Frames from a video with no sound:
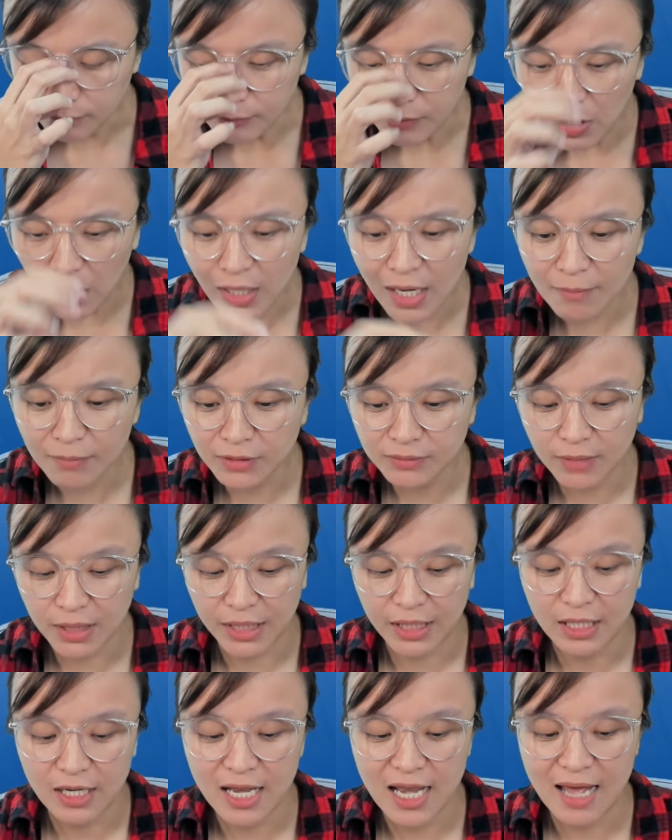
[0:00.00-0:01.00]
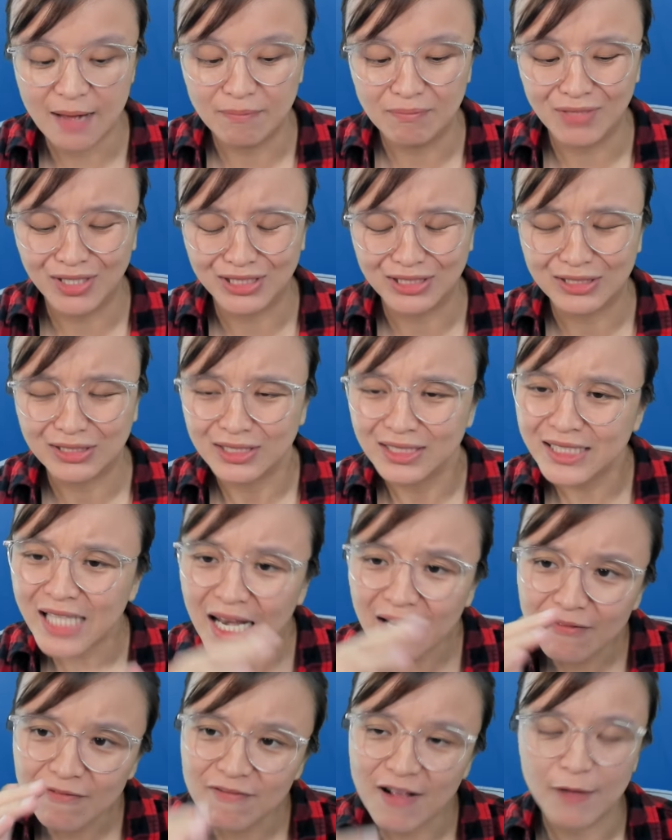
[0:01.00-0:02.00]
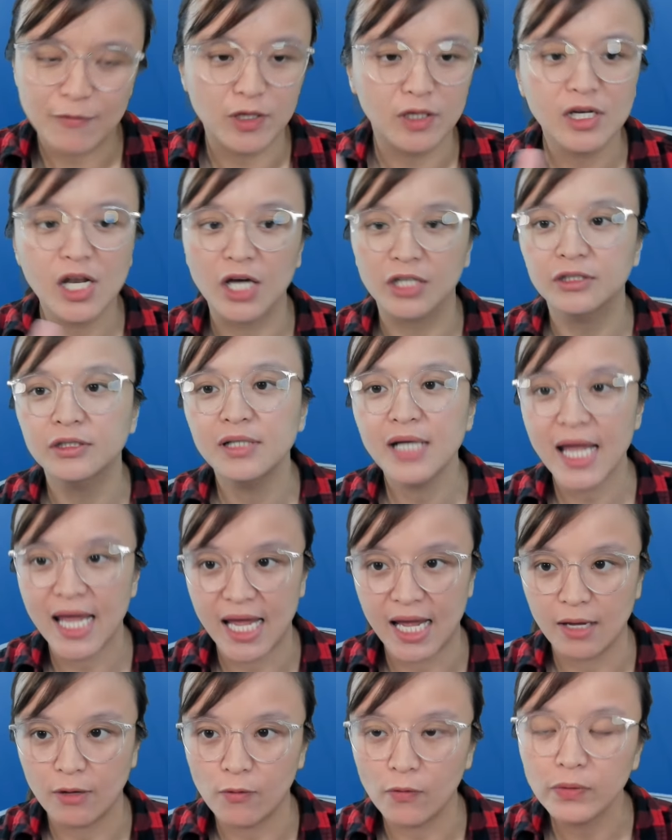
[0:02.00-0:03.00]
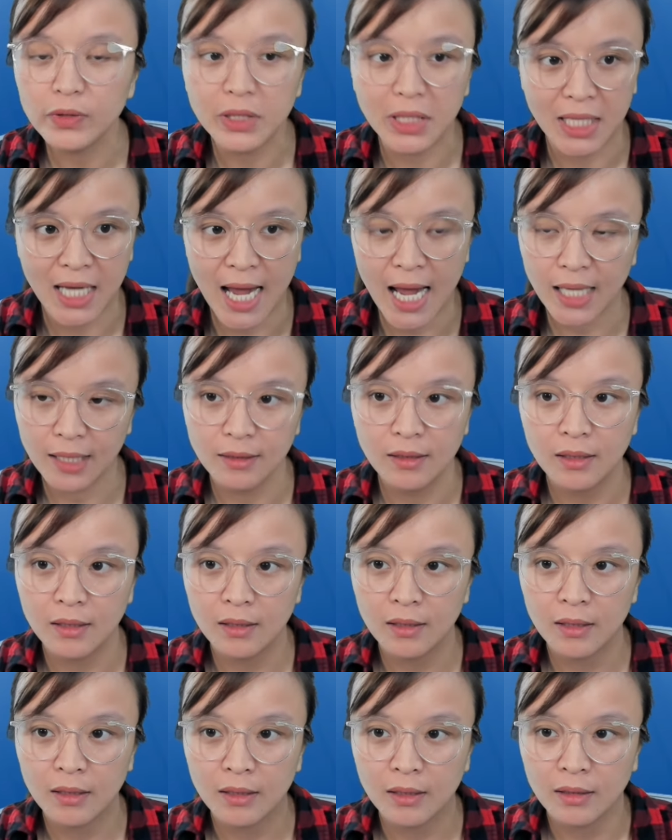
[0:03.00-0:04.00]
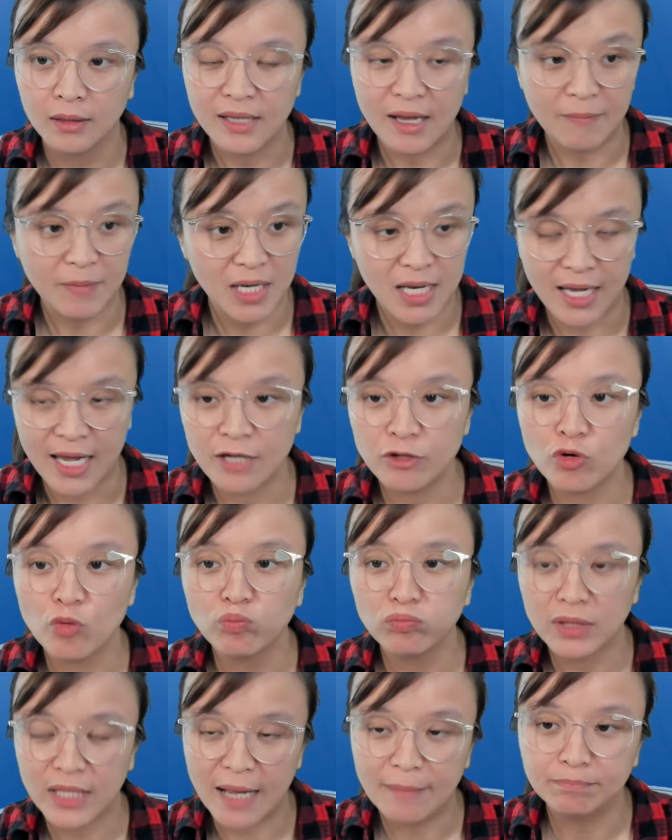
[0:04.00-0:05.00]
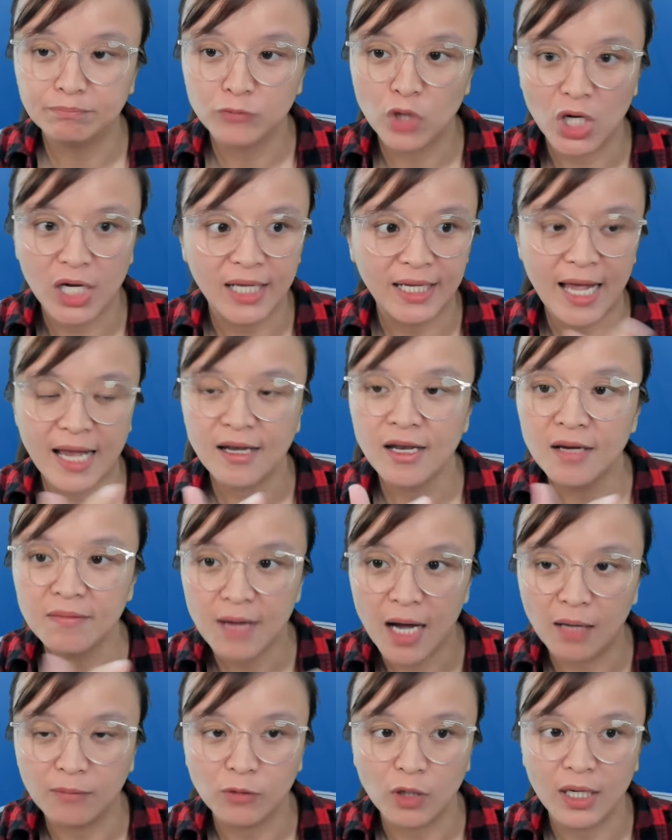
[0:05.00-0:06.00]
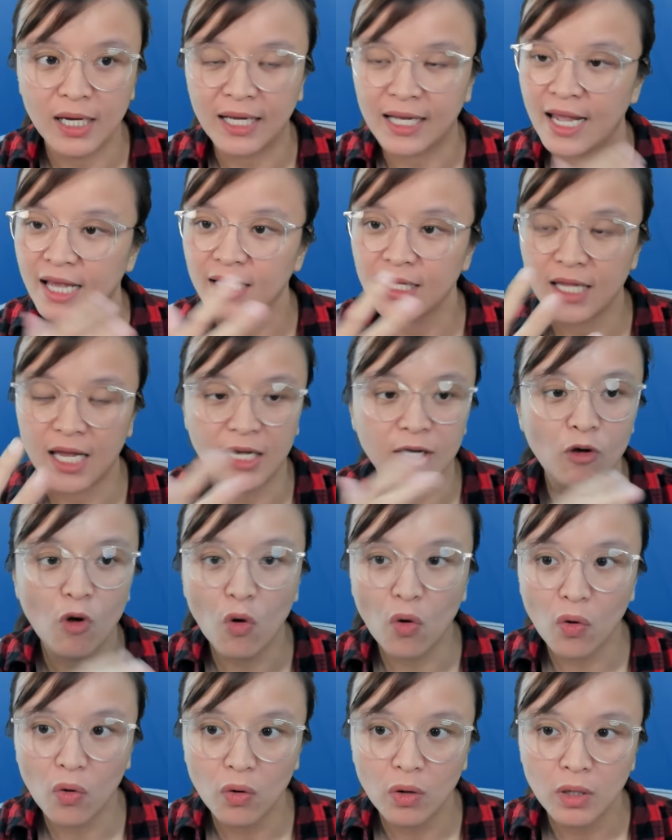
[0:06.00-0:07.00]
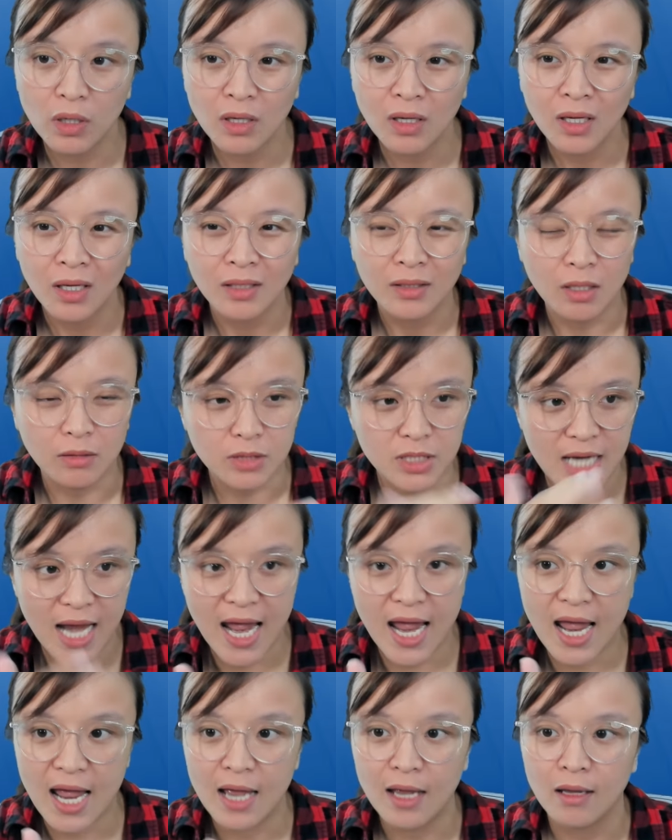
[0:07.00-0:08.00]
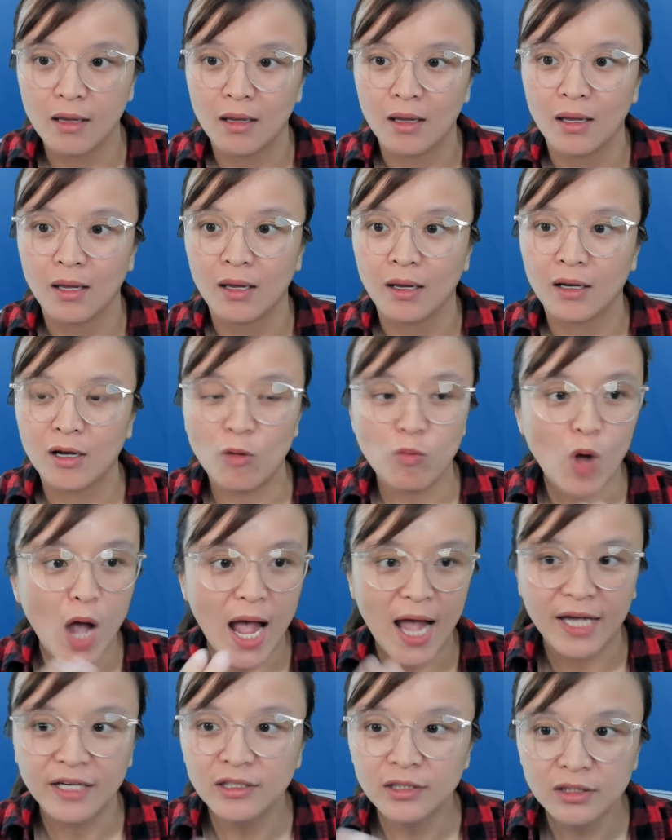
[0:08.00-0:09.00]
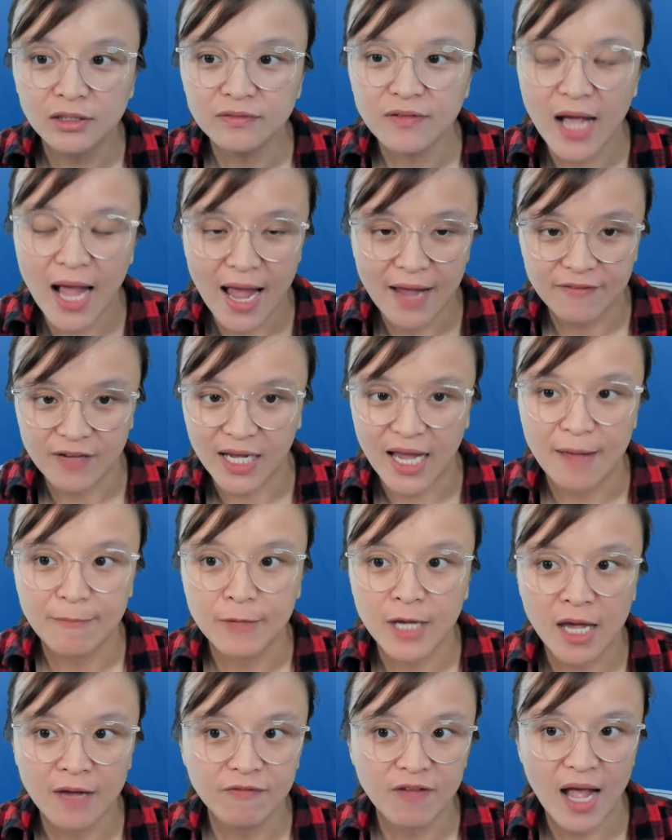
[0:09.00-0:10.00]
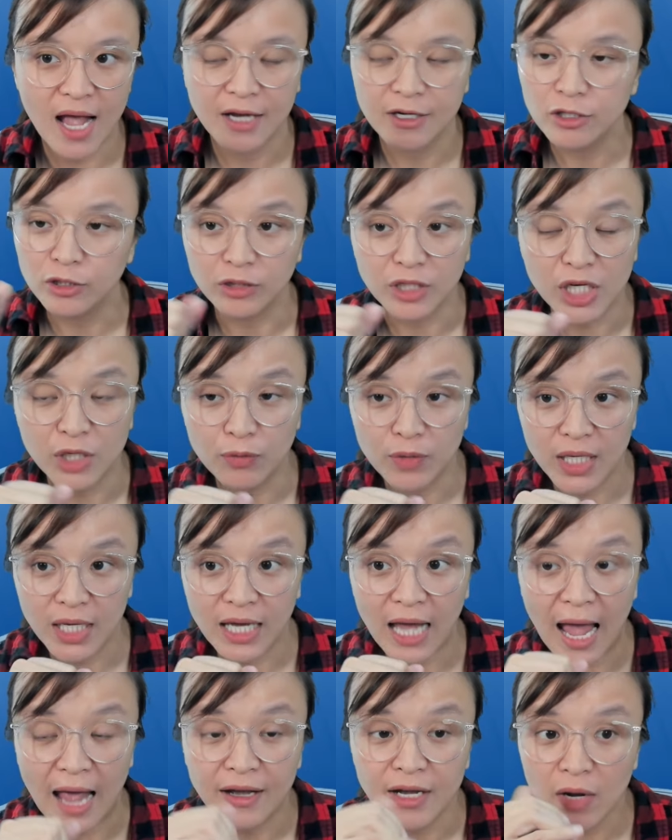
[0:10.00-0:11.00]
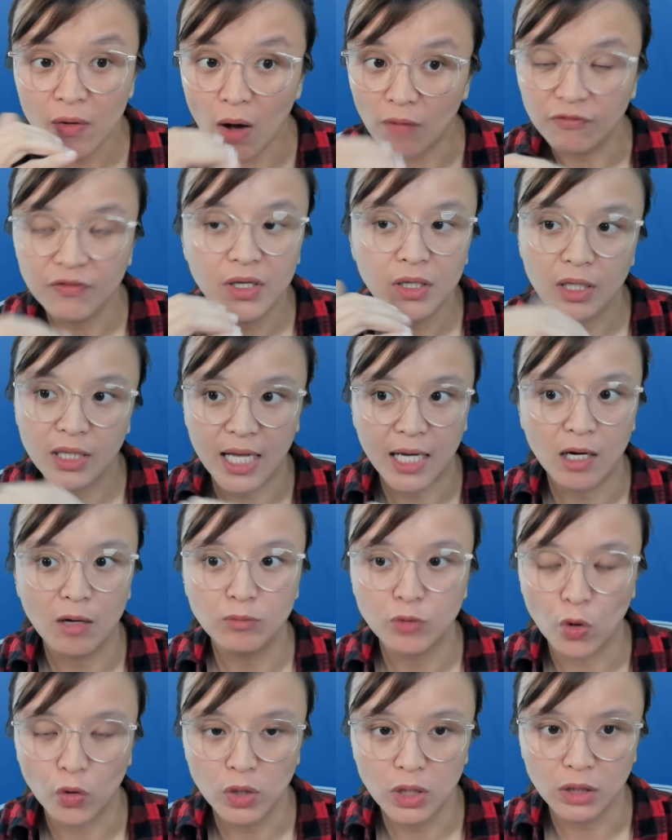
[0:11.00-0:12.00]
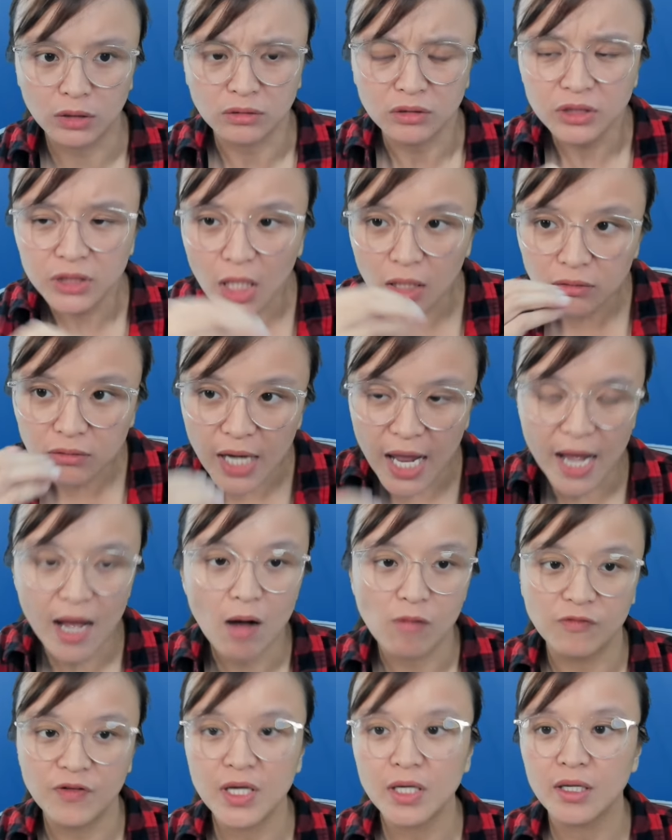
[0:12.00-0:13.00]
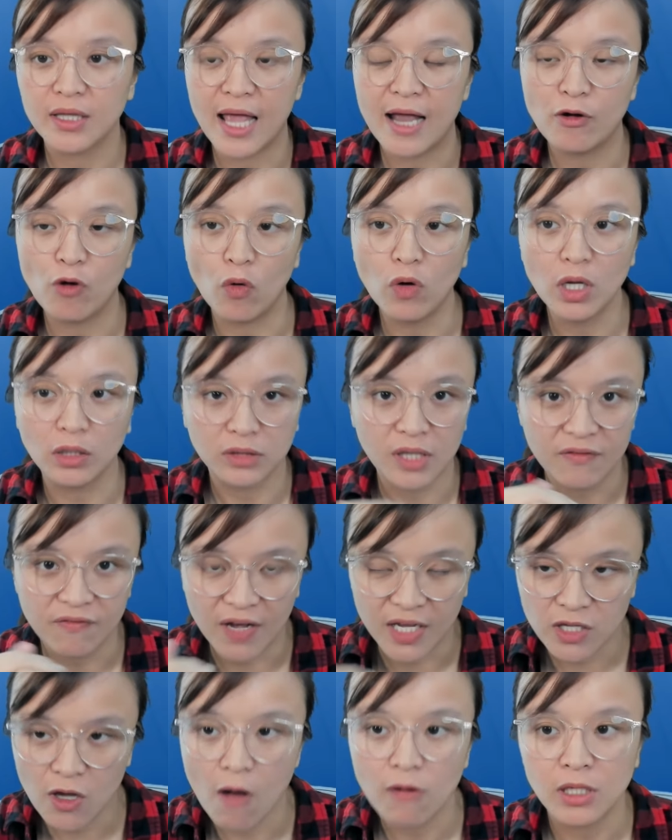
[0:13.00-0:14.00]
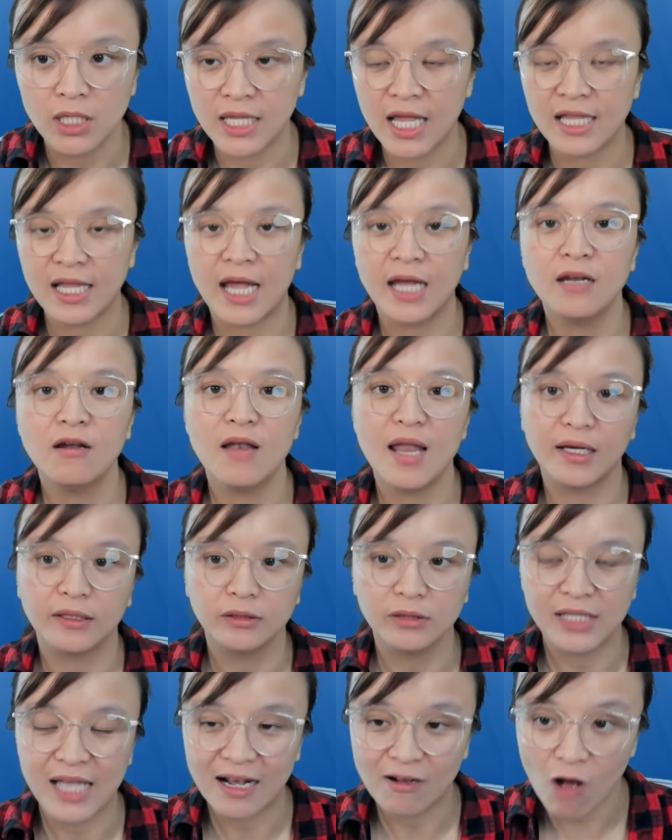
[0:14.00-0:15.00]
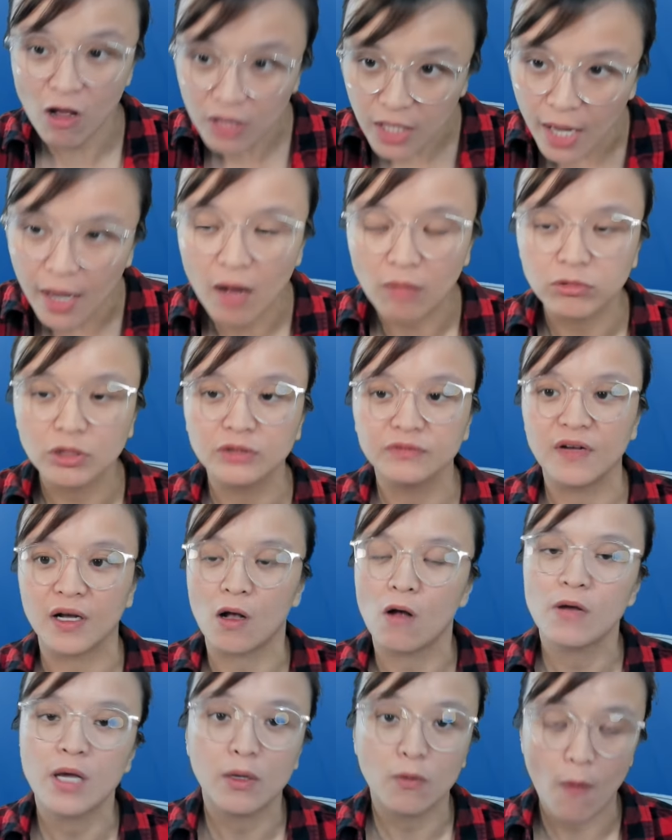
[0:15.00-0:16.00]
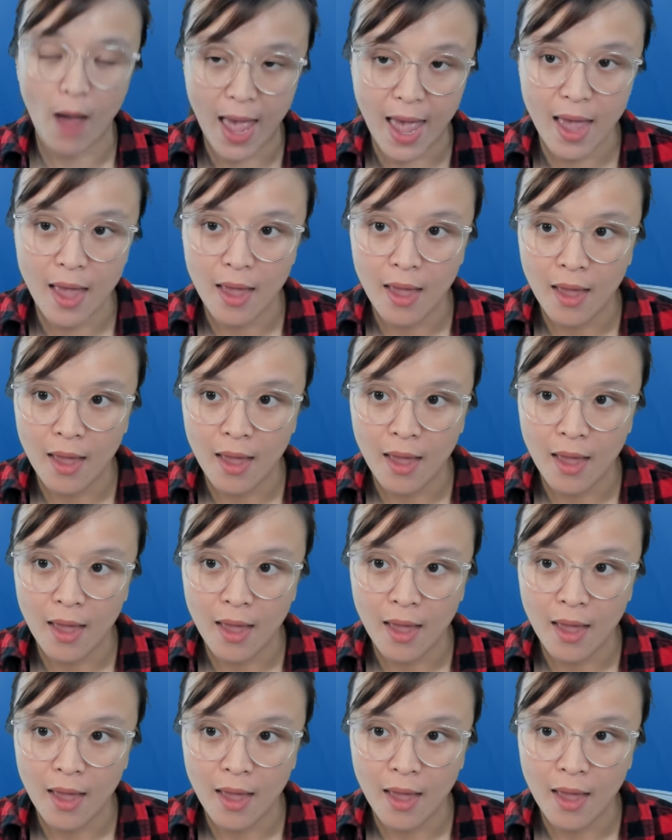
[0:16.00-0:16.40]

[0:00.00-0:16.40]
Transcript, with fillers: đó là mình bị nó làm mình tin vào những lời hứa hẹn của người khác đặc biệt là các trung tâm hoặc là các lớp học hoặc là các cái thầy cô thực ra không có ai hứa với ai và cam kết với ai được điều gì cả nếu học viên người ta không nỗ lực nhưng để học viên người ta nỗ lực thì phải cho người ta thấy đó là người ta có thể học được và có kết quả